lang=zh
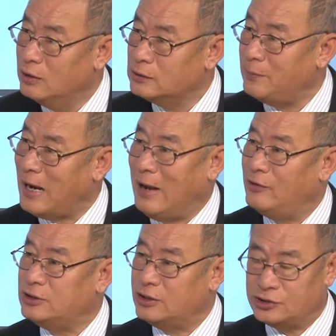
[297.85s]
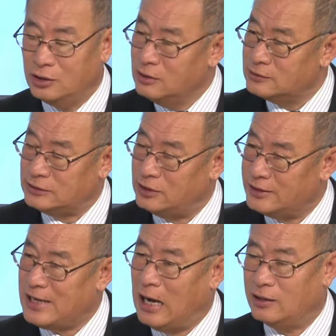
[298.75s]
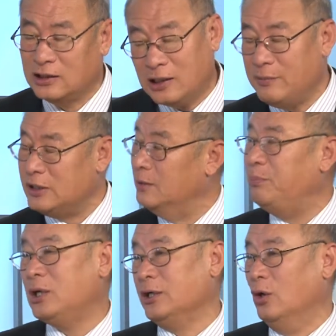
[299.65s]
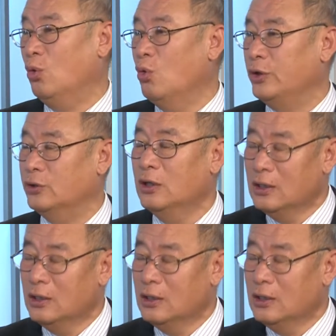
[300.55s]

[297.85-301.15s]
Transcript: 他们还在这里生，在这里养，你根本已经不可能互惠了。